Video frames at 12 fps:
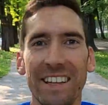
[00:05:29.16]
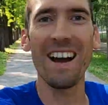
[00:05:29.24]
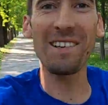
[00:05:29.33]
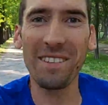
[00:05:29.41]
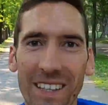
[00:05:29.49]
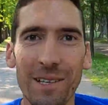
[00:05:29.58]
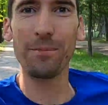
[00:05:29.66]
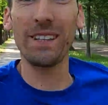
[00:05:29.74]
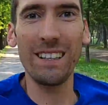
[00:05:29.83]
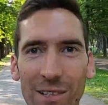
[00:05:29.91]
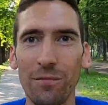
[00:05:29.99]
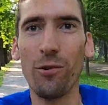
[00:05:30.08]
Ja, und ich habe
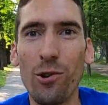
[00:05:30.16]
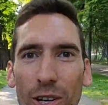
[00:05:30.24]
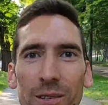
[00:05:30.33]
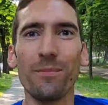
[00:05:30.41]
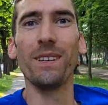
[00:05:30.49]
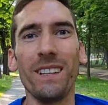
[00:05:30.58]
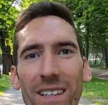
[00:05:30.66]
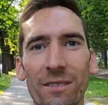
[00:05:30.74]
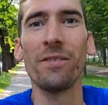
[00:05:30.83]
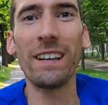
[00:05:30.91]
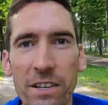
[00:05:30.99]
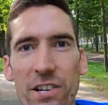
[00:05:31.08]
mir gedacht, wo könnte man
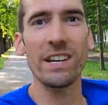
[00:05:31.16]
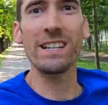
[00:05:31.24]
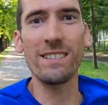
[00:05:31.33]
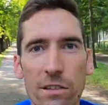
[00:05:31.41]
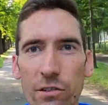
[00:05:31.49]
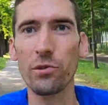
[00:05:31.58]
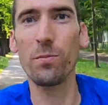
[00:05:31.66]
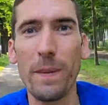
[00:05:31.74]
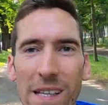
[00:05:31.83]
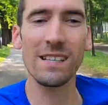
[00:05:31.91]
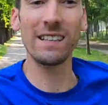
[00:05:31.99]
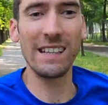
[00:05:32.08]
den vielleicht schnellsten Schuh
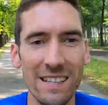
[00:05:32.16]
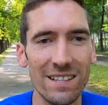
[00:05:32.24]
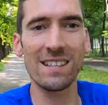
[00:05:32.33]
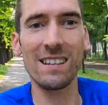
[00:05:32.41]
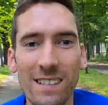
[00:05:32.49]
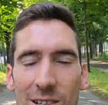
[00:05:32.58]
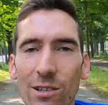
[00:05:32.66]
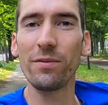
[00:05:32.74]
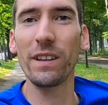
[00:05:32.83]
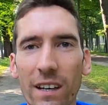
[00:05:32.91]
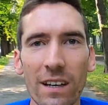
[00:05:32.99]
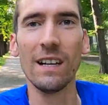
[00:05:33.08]
besser testen als
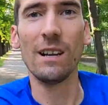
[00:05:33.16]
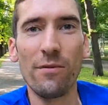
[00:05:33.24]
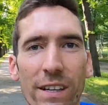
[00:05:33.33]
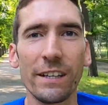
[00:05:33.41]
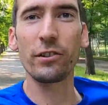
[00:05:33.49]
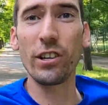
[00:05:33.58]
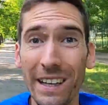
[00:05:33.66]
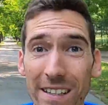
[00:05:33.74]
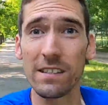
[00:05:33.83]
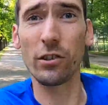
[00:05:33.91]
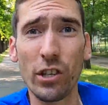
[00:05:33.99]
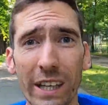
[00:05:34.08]
auf der vielleicht
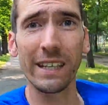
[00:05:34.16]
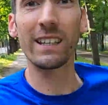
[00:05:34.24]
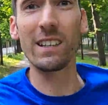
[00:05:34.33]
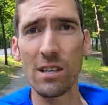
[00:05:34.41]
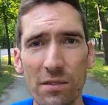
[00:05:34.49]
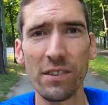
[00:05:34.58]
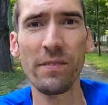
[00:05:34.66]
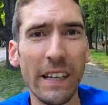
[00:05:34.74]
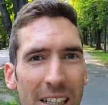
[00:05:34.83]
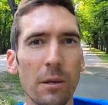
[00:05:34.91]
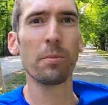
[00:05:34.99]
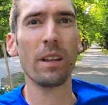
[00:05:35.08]
schnellsten Strecke, die es auf der
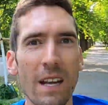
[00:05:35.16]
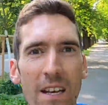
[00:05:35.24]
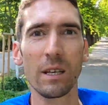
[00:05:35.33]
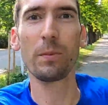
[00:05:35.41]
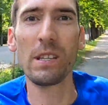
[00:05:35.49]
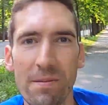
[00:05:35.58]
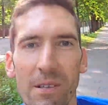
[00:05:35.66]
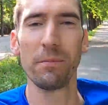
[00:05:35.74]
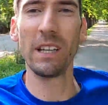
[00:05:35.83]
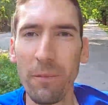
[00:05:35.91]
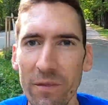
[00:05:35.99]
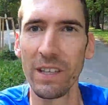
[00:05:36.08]
Welt gibt. Ich bin zwar
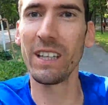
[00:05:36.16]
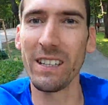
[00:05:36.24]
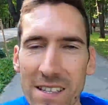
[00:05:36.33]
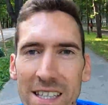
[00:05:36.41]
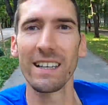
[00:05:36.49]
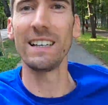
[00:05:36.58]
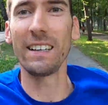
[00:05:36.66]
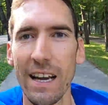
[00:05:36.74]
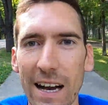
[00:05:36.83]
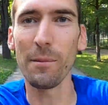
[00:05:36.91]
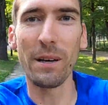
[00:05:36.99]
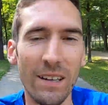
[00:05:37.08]
am Nebenweg jetzt
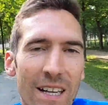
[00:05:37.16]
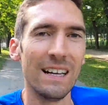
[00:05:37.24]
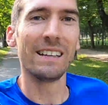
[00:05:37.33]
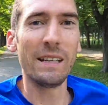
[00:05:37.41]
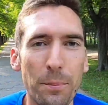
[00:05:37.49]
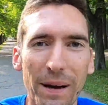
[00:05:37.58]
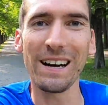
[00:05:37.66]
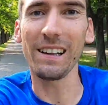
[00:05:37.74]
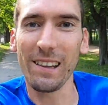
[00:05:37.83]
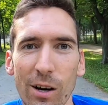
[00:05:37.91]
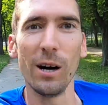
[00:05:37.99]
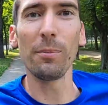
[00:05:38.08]
gerade, aber die
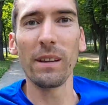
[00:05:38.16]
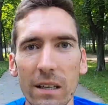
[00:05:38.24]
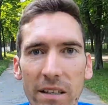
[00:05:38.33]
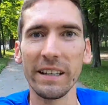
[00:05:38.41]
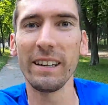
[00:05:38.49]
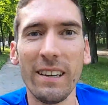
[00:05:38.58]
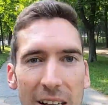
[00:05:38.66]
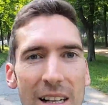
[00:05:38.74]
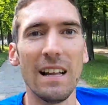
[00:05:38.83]
Prater Hauptallee,